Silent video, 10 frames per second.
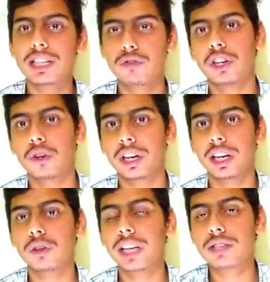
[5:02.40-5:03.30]
कैश विड्रॉ
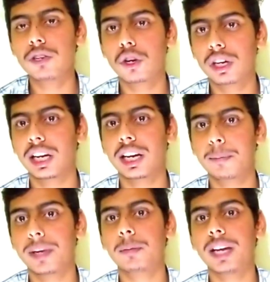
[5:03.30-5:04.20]
करें क्योंकि कैश विड्रॉ करने
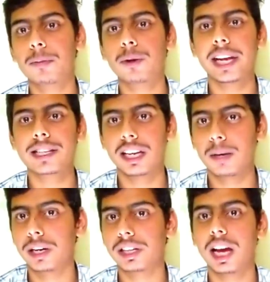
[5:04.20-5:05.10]
पर भी आपको कैश
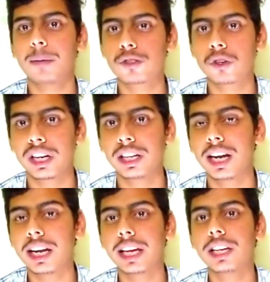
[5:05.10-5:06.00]
देना पड़ता है आप जो
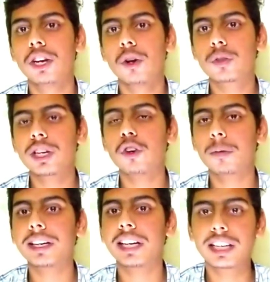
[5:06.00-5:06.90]
क्रेडिट कार्ड है उसे
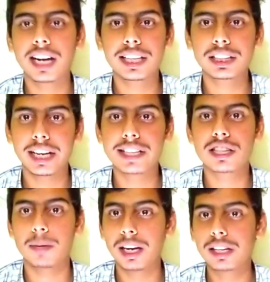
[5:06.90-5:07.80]
नॉर्मल क्रेडिट कार्ड की तरह
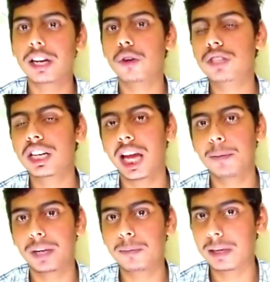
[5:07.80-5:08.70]
इस्तेमाल करें उसका
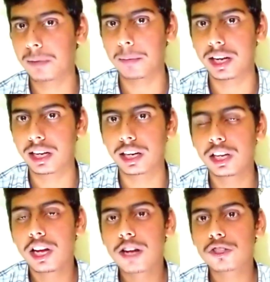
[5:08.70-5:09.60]
टाइम पर बिल पेमेंट करें
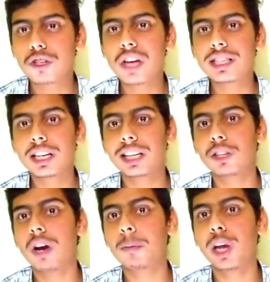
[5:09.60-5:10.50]
दोस्तों आशा
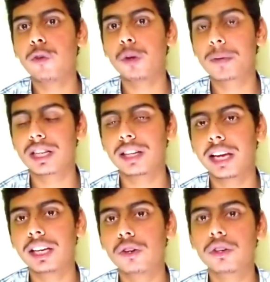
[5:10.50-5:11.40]
करता हूँ आपको यह वीडियो पसंद
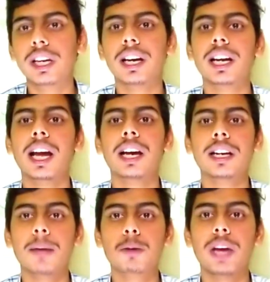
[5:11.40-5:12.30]
आई होगी और
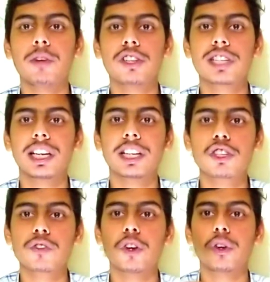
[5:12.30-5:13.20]
अगर आपको यह वीडियो अच्छी लगी
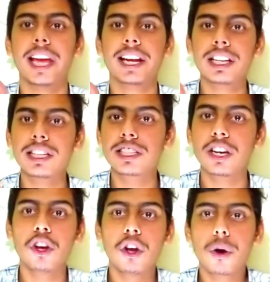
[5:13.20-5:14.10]
तो इस वीडियो को लाइक कर दीजिए